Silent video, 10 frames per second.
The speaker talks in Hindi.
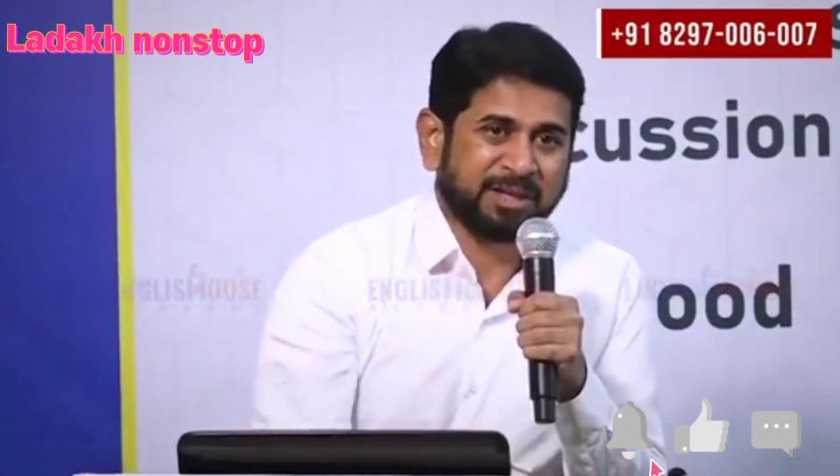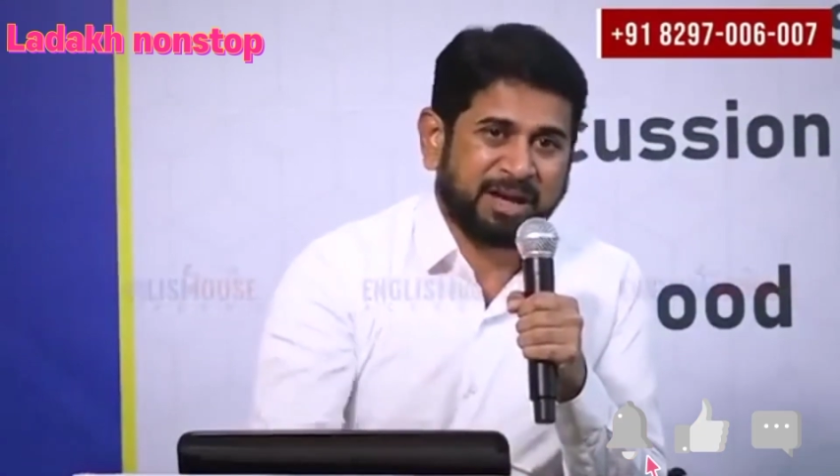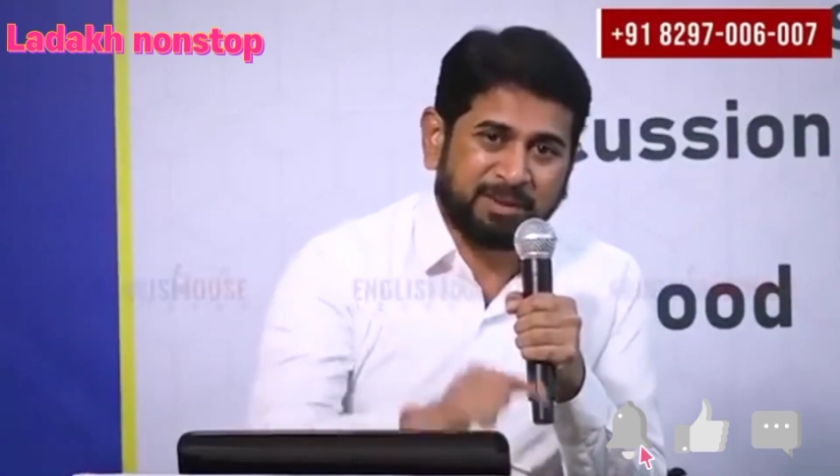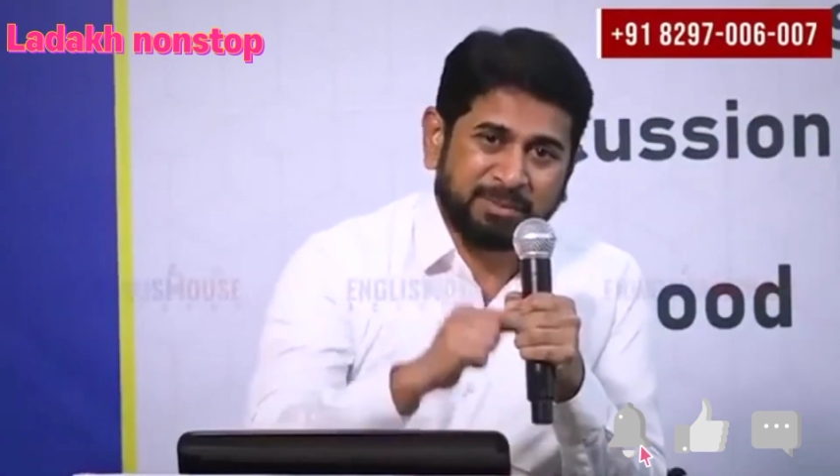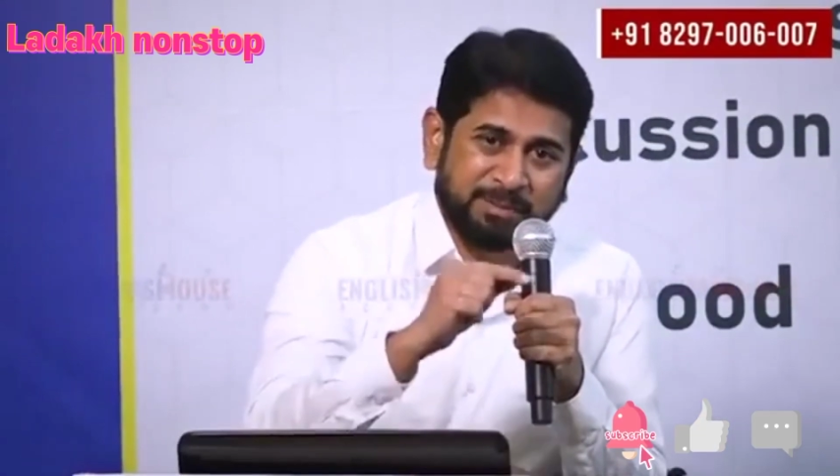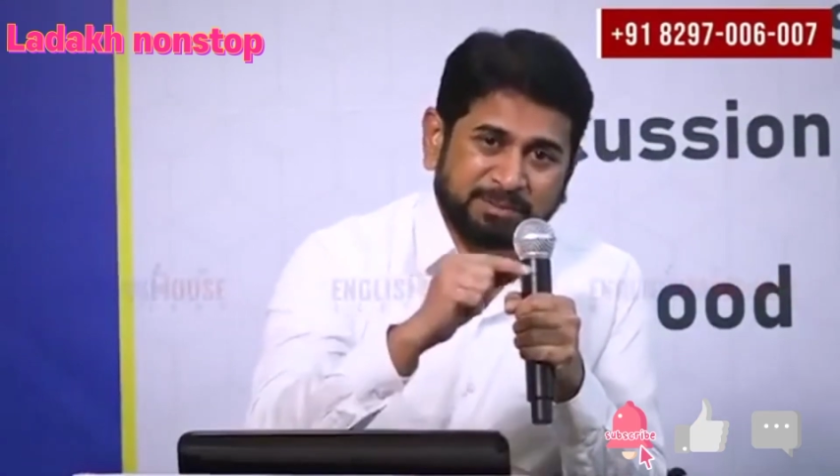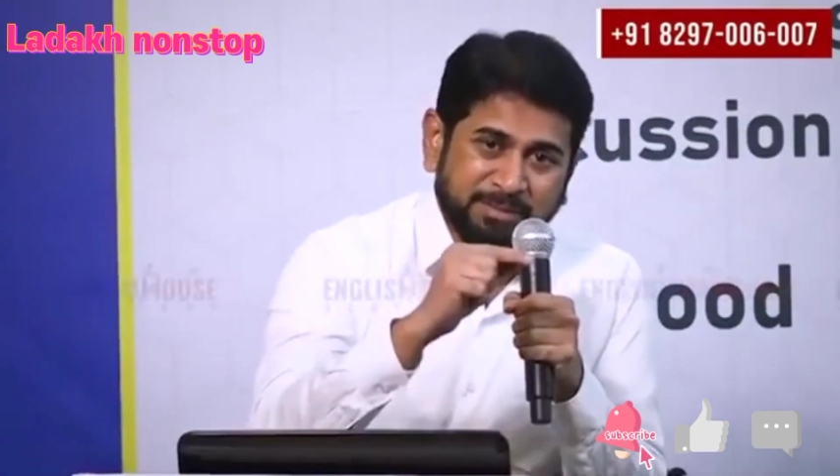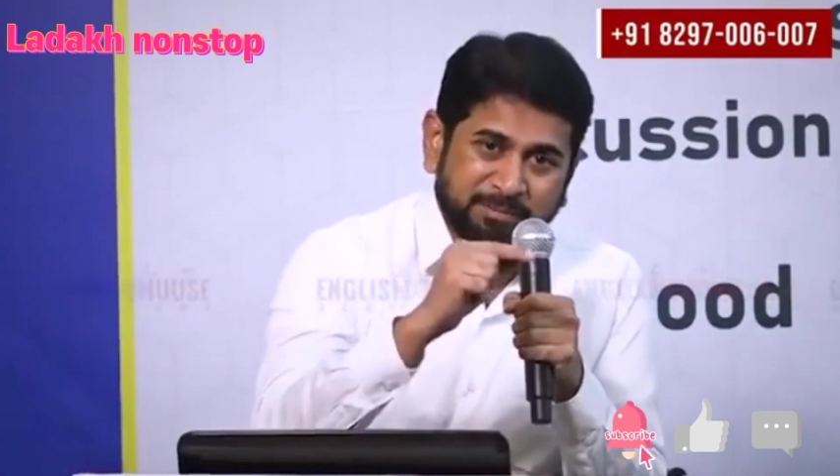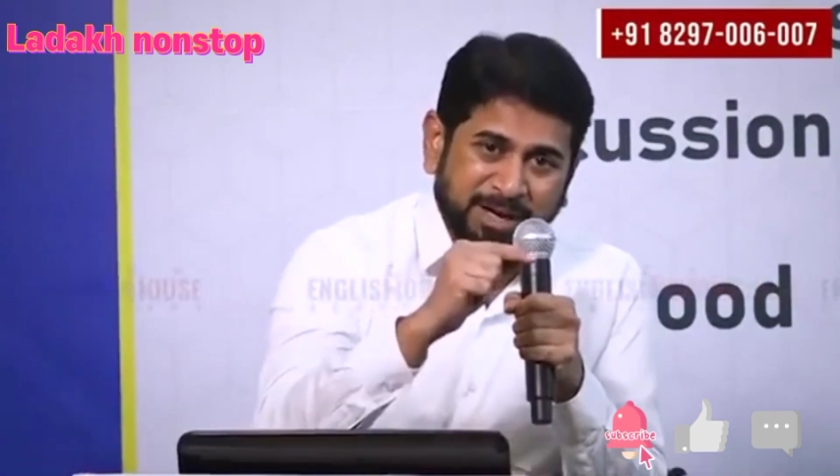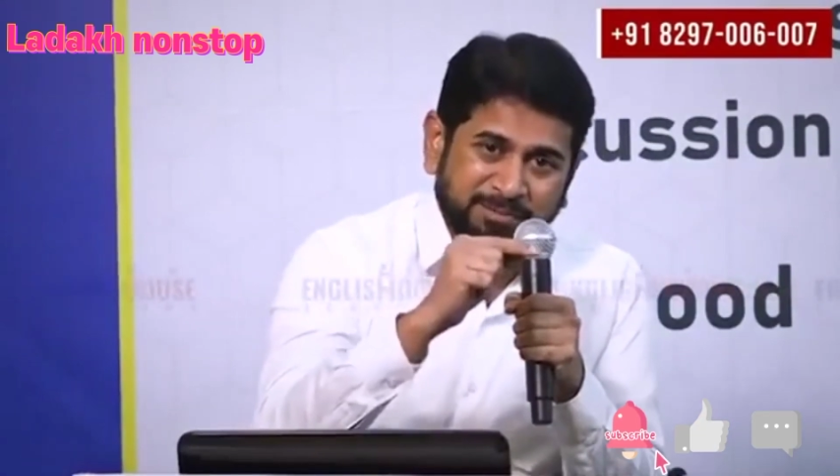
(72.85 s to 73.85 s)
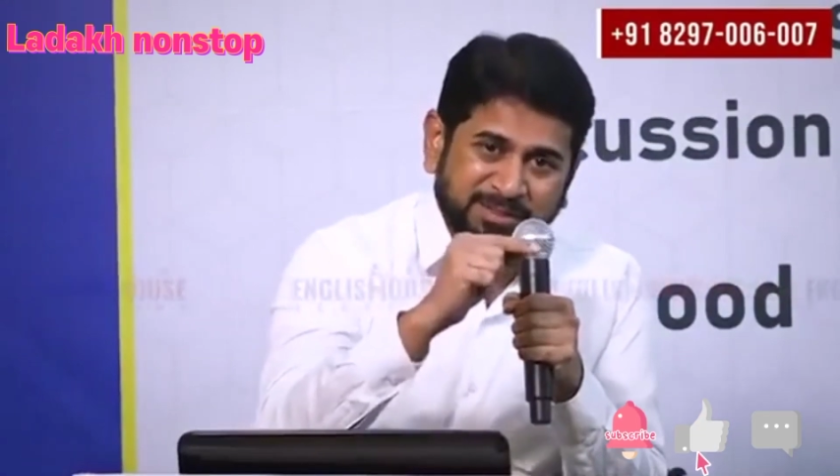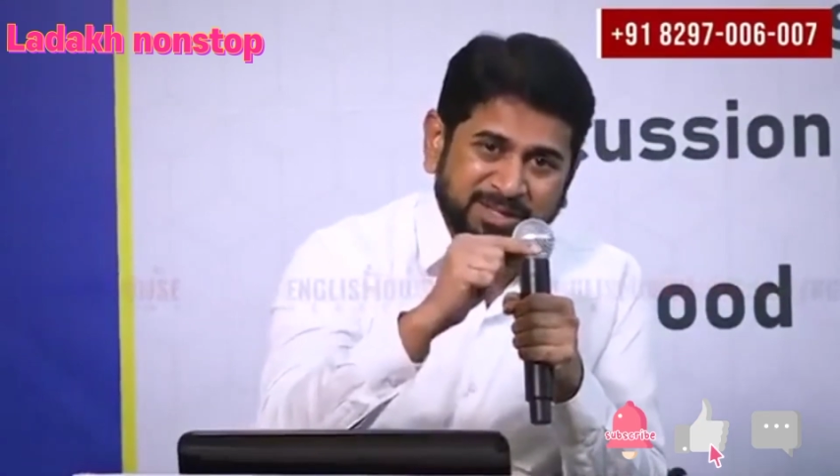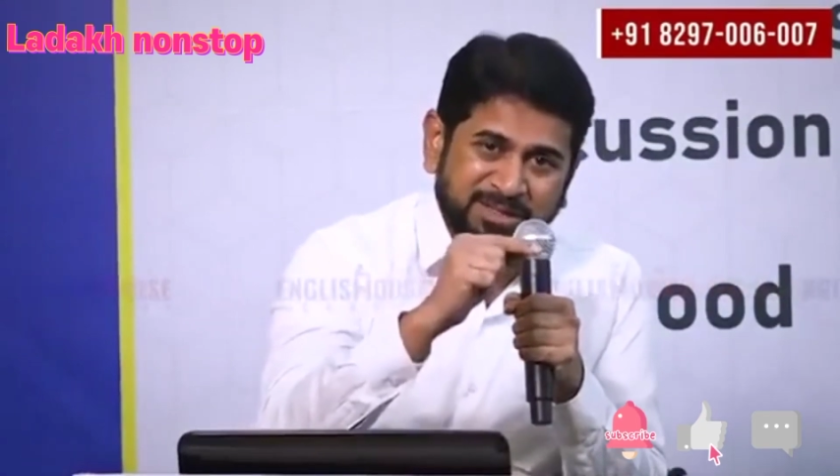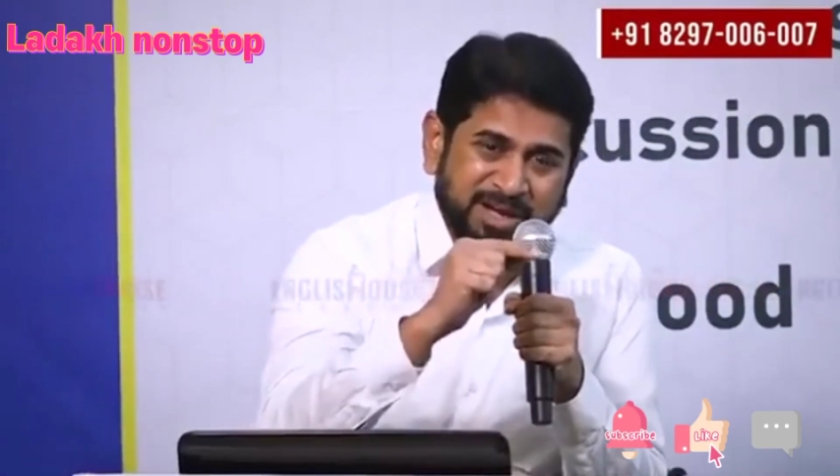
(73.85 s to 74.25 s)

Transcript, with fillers: अब आपके बाप जिंदा